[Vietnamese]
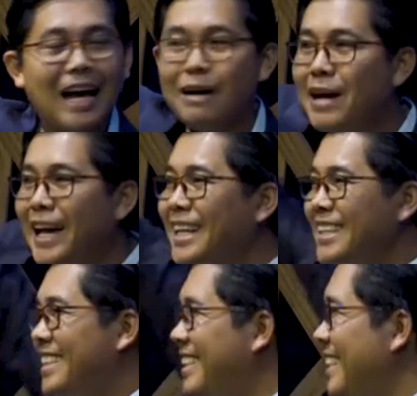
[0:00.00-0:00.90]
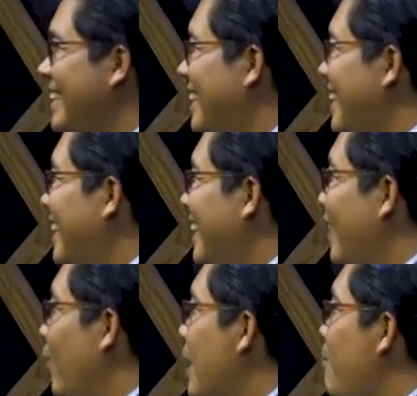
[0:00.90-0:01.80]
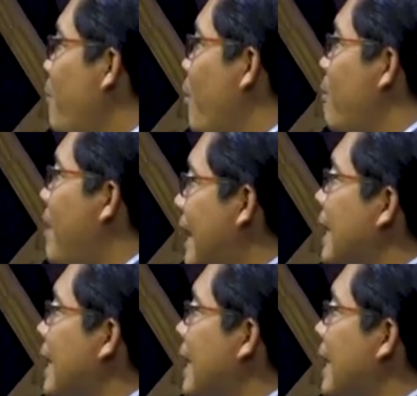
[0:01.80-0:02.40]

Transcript: amen lúc nè bong phôn mà